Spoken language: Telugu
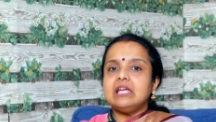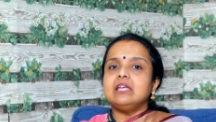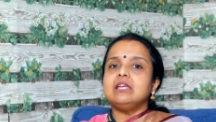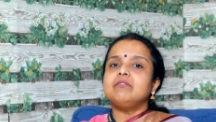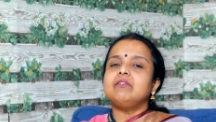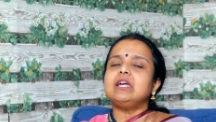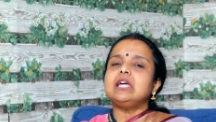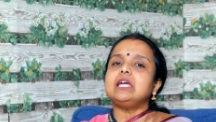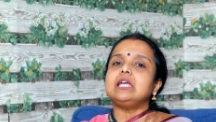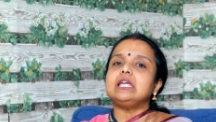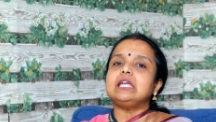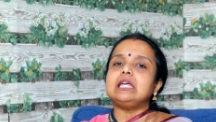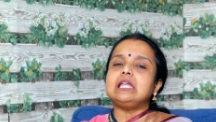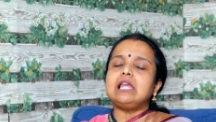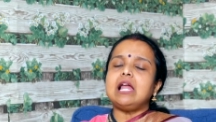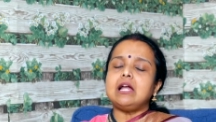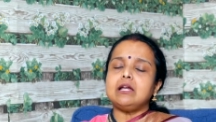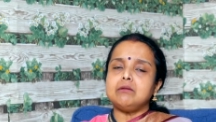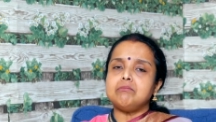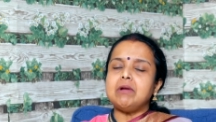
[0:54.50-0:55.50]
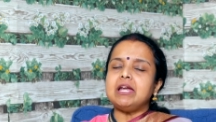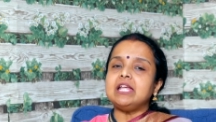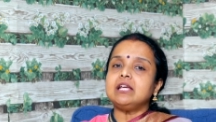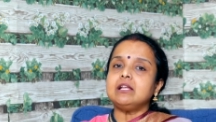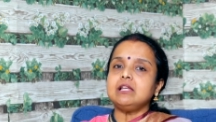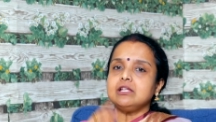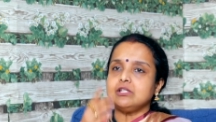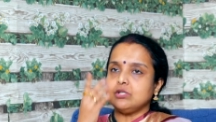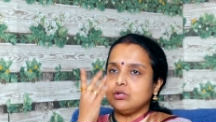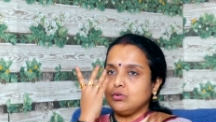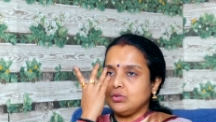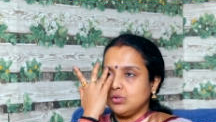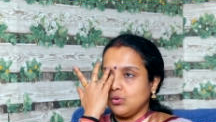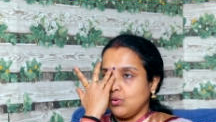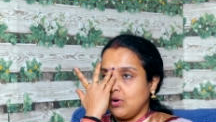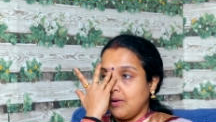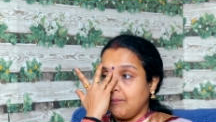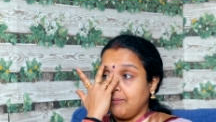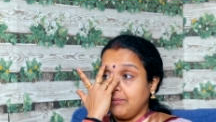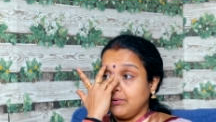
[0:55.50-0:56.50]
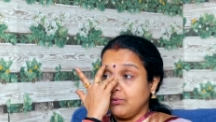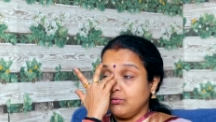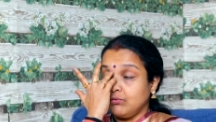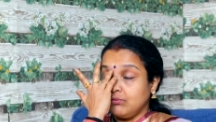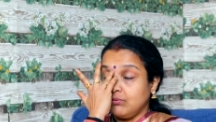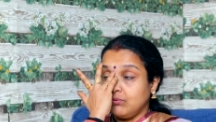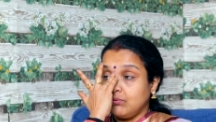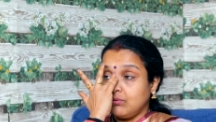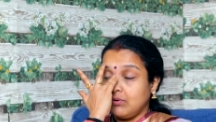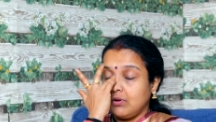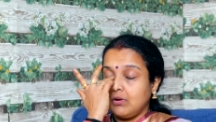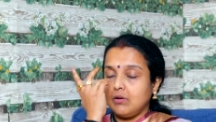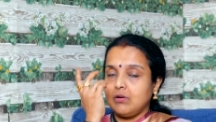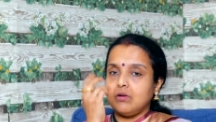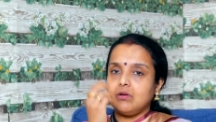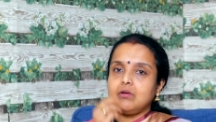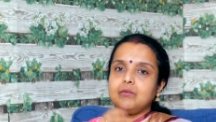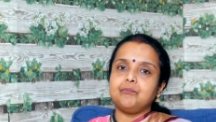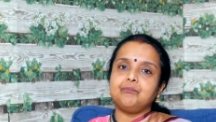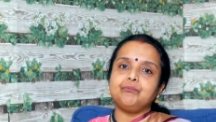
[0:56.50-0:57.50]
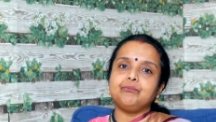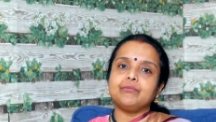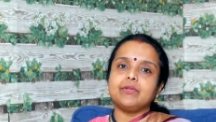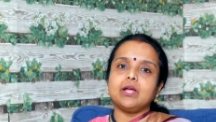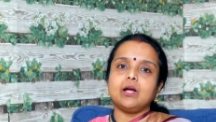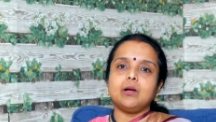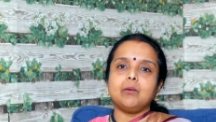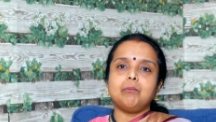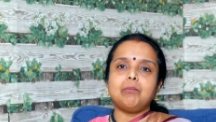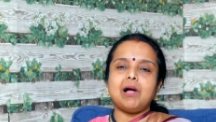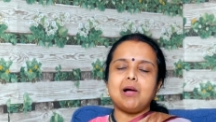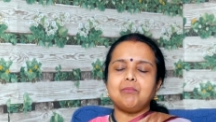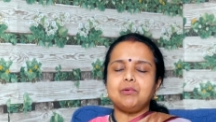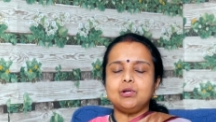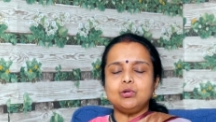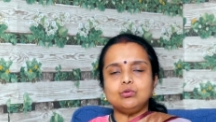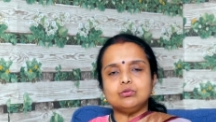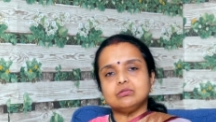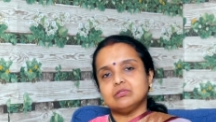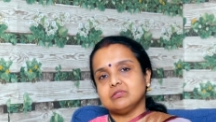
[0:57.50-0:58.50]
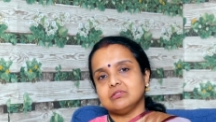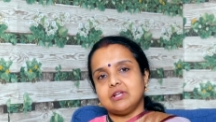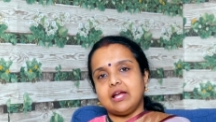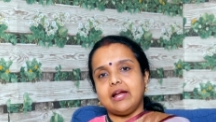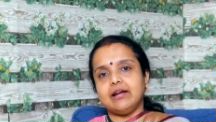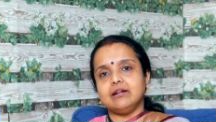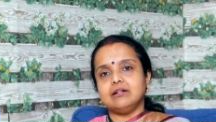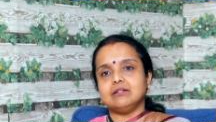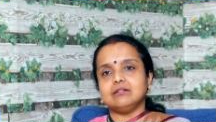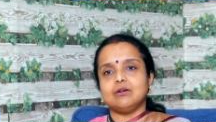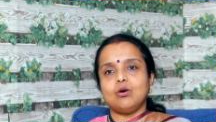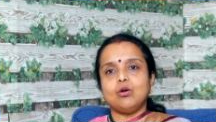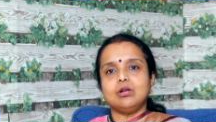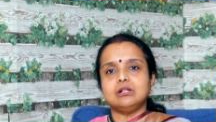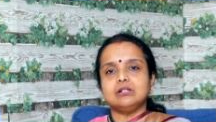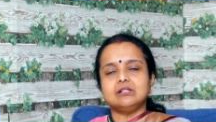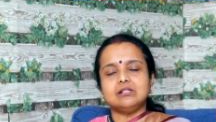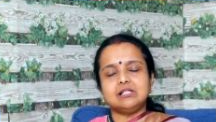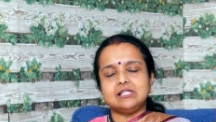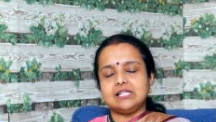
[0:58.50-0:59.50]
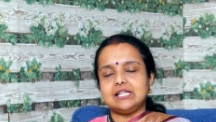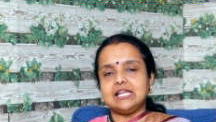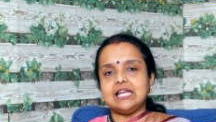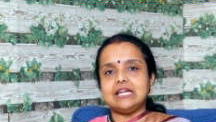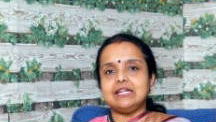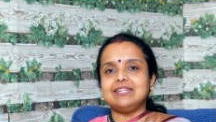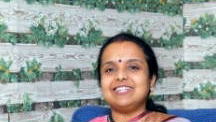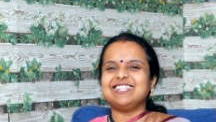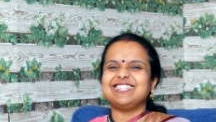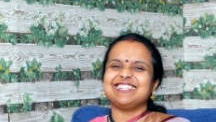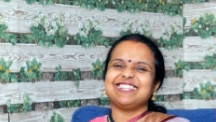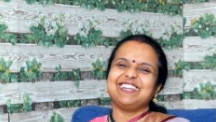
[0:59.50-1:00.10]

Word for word: ఇవి ఇలాంటి మెడికల్ ఇష్యూస్ ఉన్నప్పుడు పాపలు అండ్ ఆల్ గర్ల్స్ అండ్ లేడీస్